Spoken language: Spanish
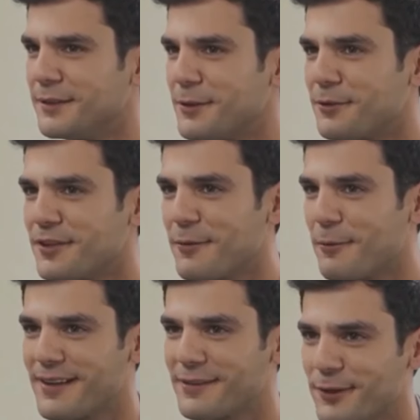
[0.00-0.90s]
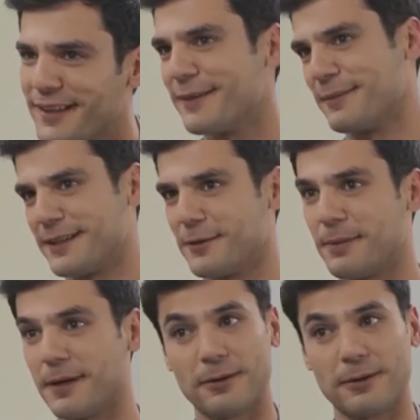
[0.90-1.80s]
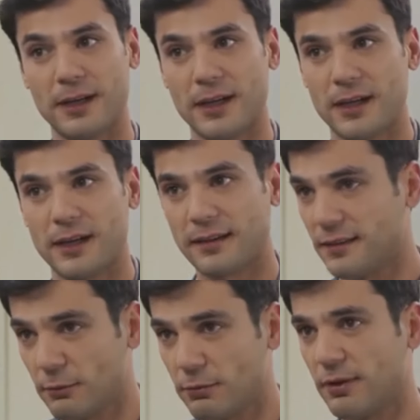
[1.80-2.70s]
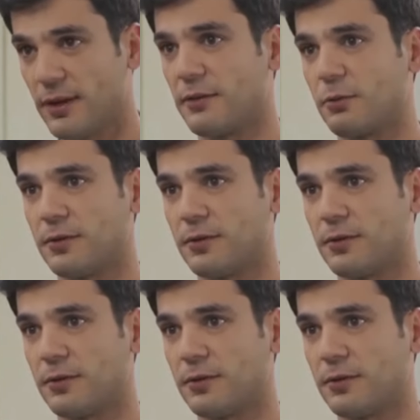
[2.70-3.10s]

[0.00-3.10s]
No sé cuál es tu idea, Mateo, pero así no funcionan las